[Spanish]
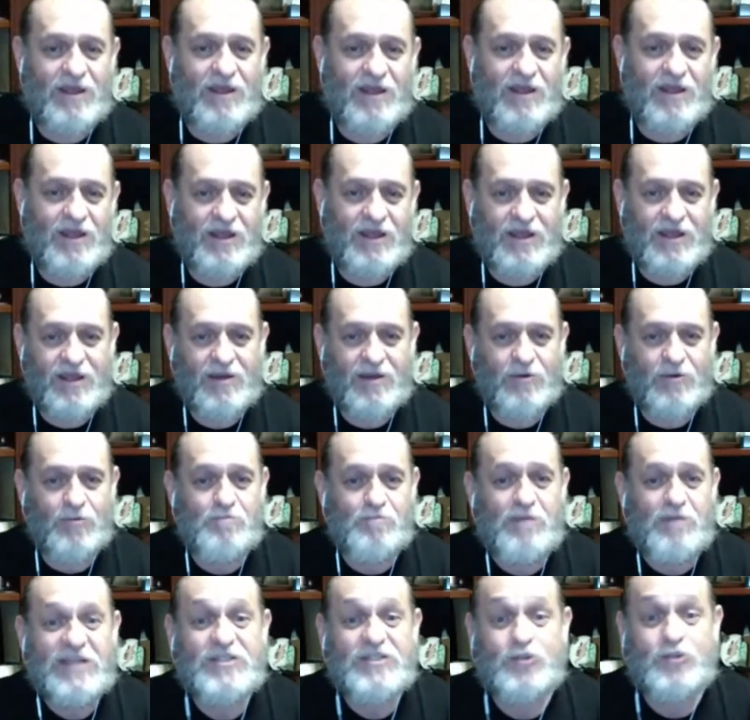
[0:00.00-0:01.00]
eh, un
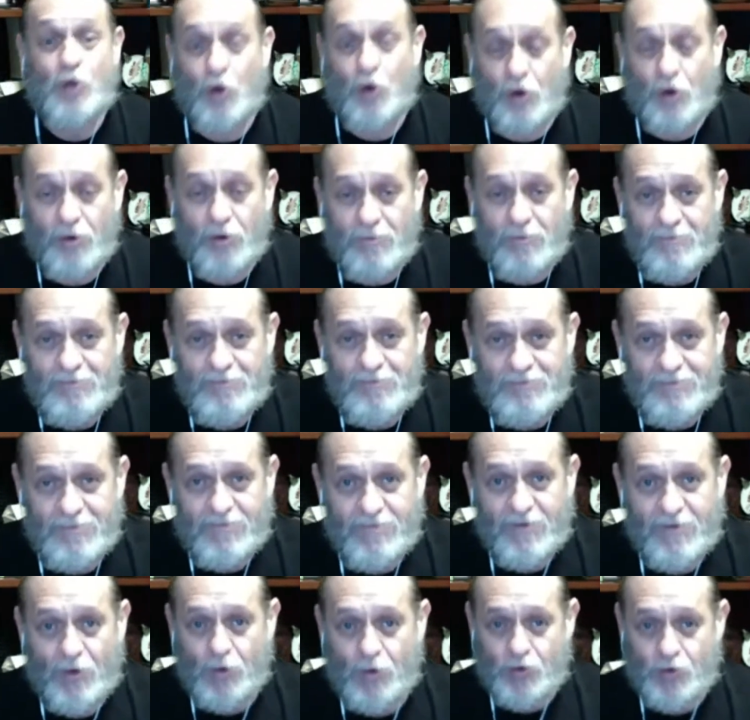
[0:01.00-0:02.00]
pastor
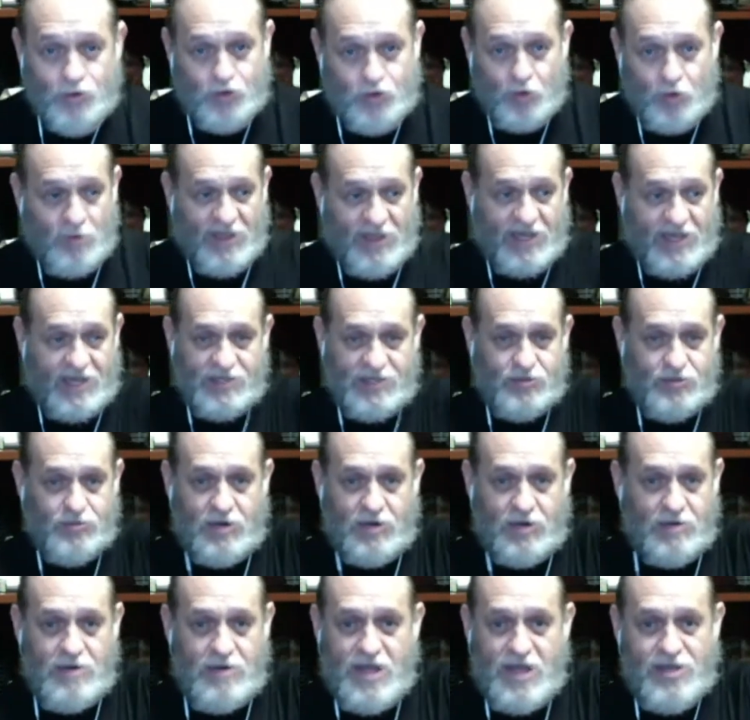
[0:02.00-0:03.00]
con sus ovejas,
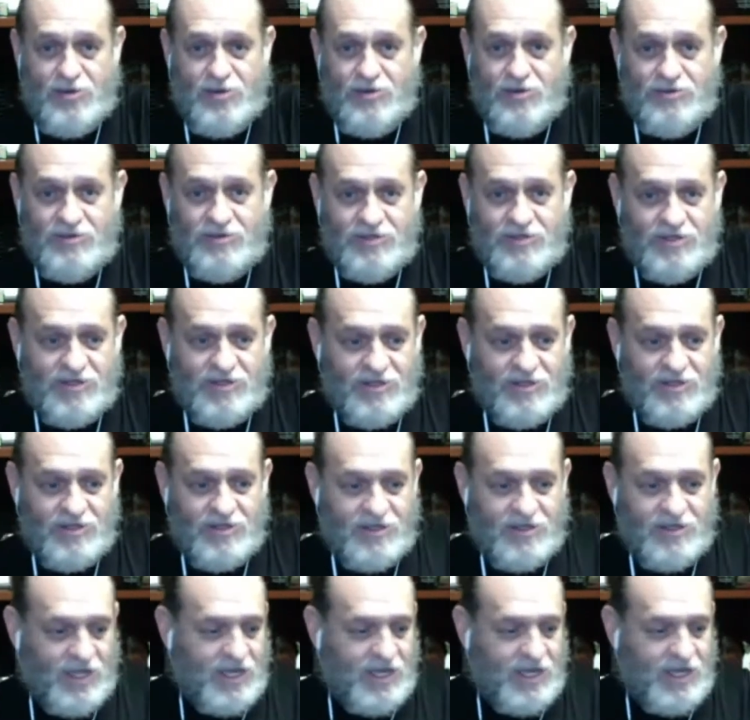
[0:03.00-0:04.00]
un rebaño,
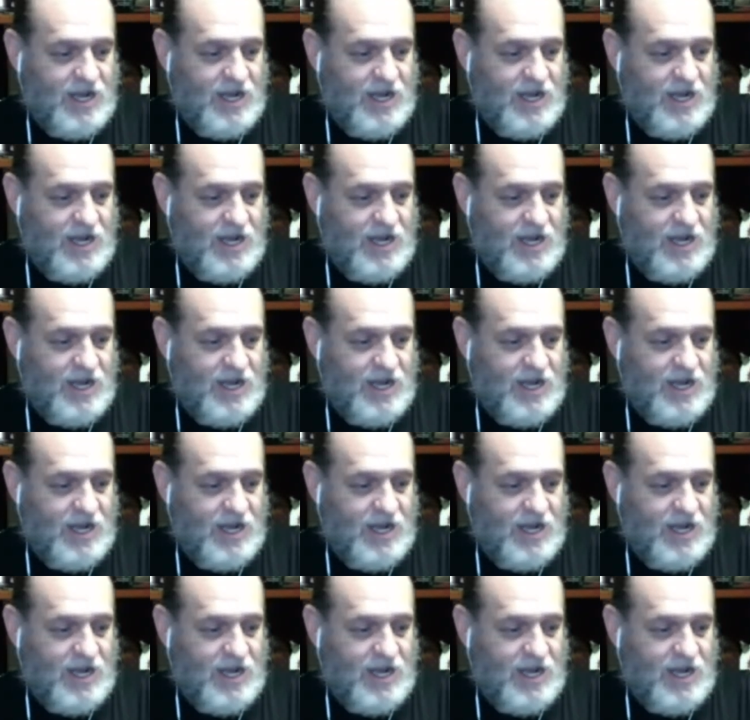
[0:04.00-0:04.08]
en el